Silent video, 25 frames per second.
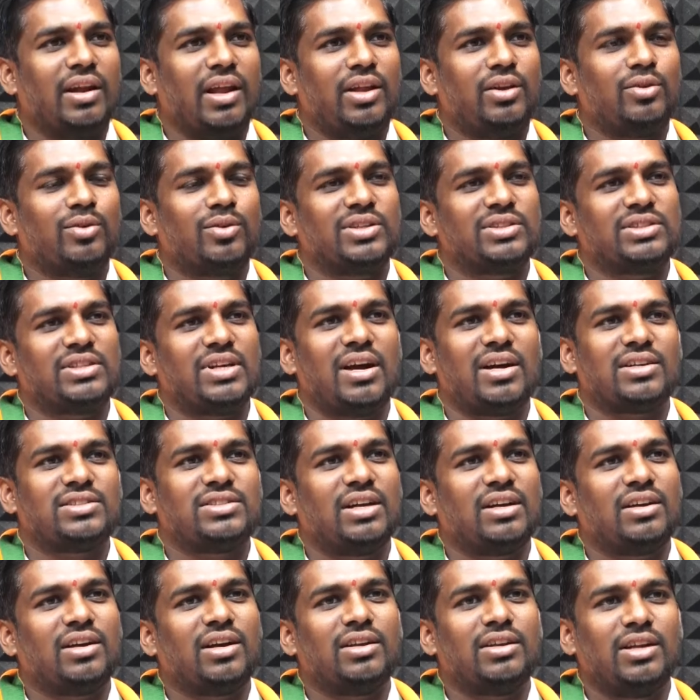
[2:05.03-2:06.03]
నేను ఒక
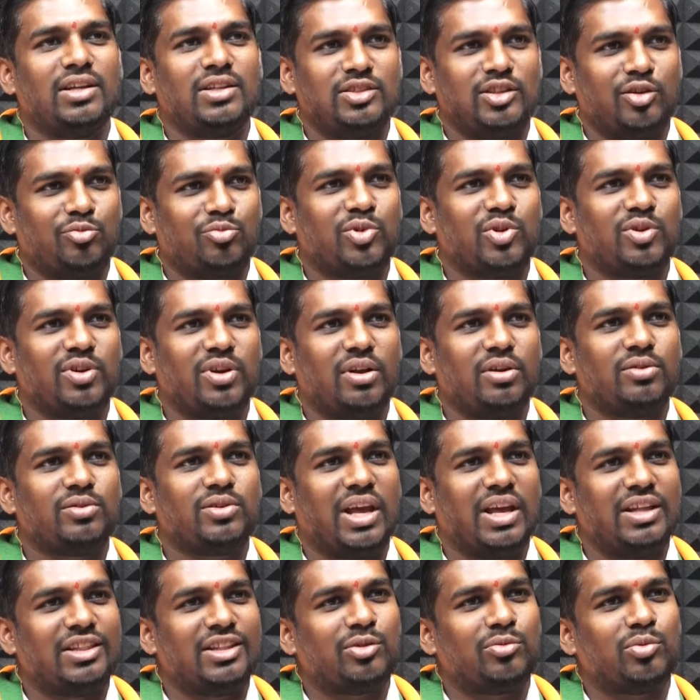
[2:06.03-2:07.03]
సాక్ష్యంగా నేను చెప్తున్నాను
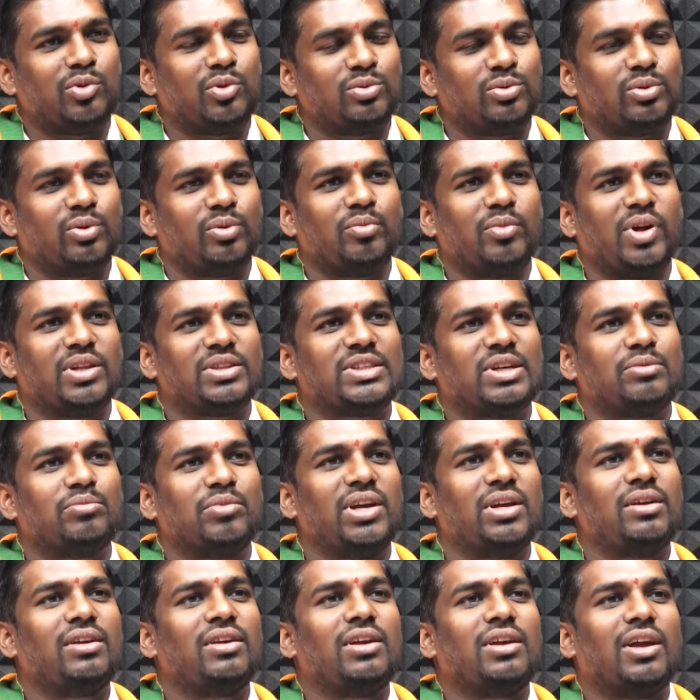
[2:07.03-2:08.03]
కేంద్ర ప్రభుత్వం
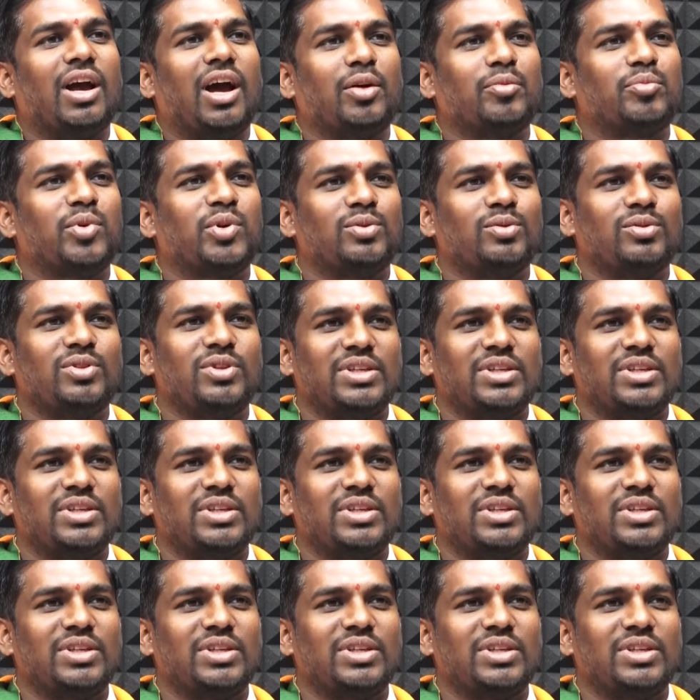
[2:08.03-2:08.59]
మాత్రమే ఆ పనులు